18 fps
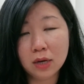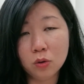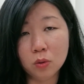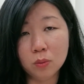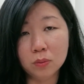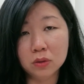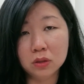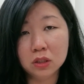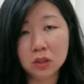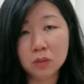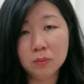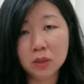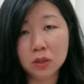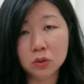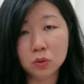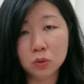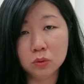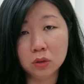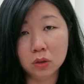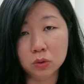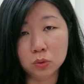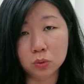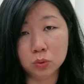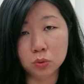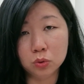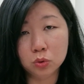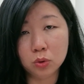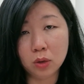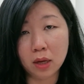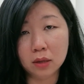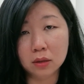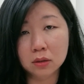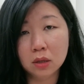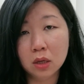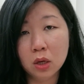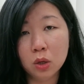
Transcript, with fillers: 我们生命中的主权，